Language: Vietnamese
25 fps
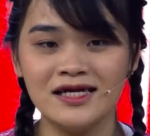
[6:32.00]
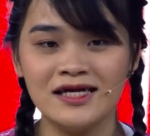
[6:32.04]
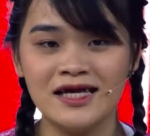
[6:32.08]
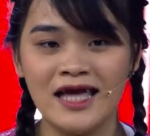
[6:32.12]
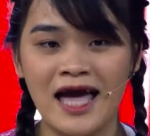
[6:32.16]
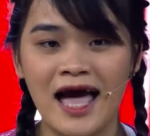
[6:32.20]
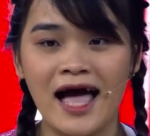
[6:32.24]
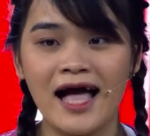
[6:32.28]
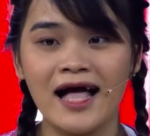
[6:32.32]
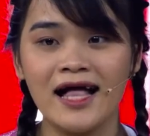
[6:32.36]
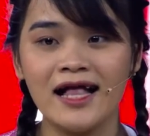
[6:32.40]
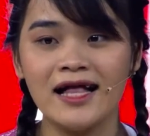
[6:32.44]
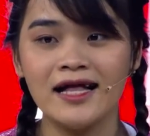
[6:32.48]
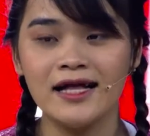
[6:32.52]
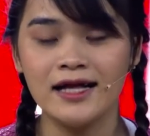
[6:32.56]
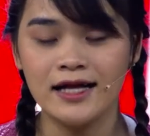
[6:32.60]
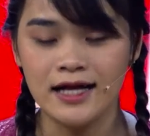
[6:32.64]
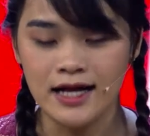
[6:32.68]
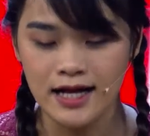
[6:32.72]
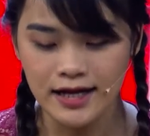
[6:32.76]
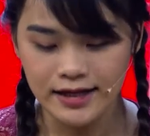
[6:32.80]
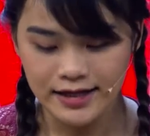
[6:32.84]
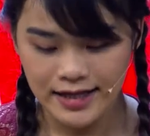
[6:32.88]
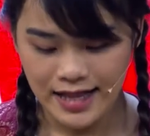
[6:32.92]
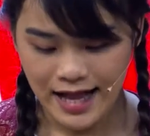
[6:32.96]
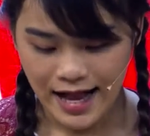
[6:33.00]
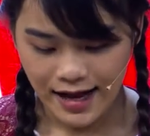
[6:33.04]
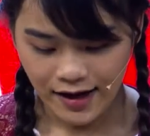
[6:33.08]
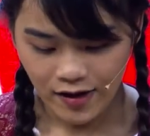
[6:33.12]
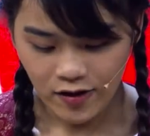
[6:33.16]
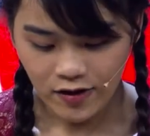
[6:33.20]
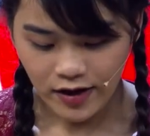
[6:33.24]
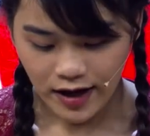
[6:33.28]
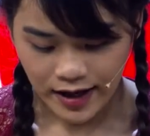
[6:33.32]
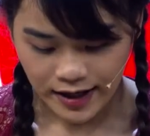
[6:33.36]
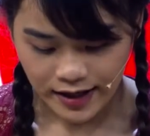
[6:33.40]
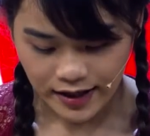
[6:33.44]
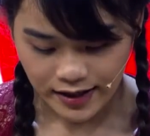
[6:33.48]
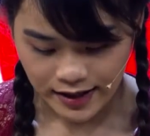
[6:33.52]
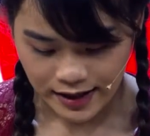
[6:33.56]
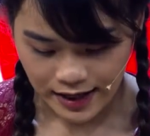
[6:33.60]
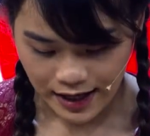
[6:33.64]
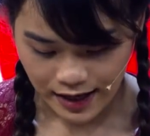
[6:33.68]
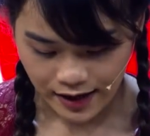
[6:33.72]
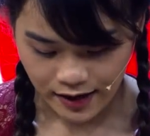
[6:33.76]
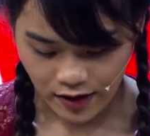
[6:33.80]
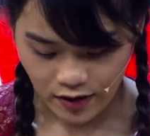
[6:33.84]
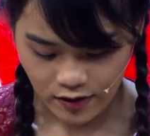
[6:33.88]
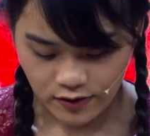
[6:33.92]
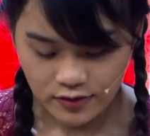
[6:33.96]
Dạ là con ý
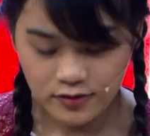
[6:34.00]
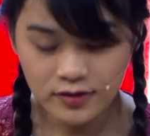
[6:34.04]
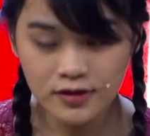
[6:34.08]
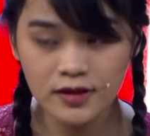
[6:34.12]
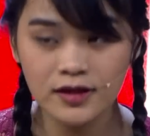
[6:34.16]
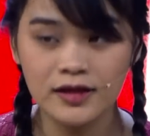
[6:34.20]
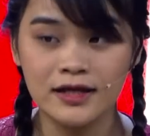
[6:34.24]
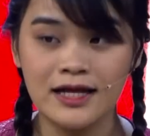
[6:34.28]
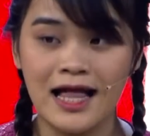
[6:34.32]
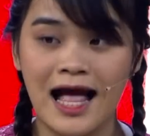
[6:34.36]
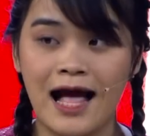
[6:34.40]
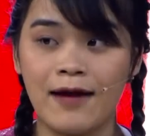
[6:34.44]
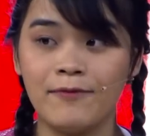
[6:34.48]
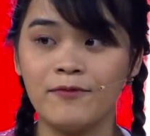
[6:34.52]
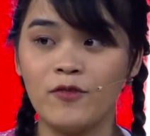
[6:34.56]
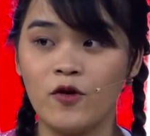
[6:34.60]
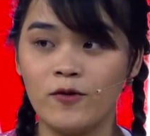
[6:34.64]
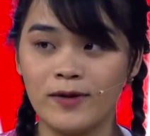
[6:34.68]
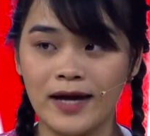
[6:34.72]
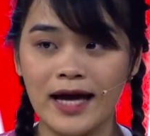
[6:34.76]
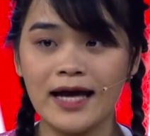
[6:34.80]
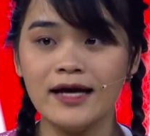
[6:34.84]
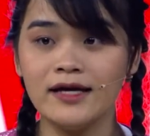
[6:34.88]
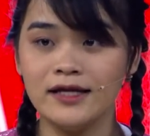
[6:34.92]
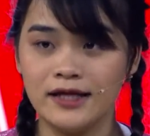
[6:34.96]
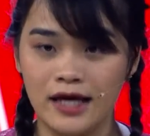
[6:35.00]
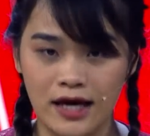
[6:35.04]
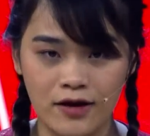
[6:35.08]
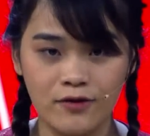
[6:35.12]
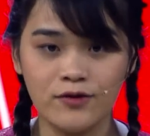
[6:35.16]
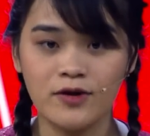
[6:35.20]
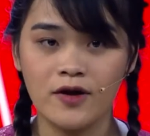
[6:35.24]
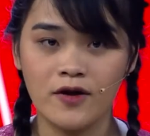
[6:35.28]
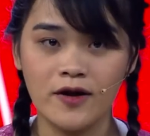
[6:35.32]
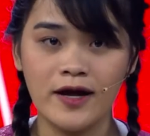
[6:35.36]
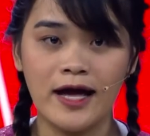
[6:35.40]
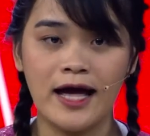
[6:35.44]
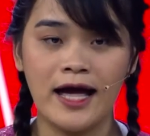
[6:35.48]
là con làm một cái một triệu thôi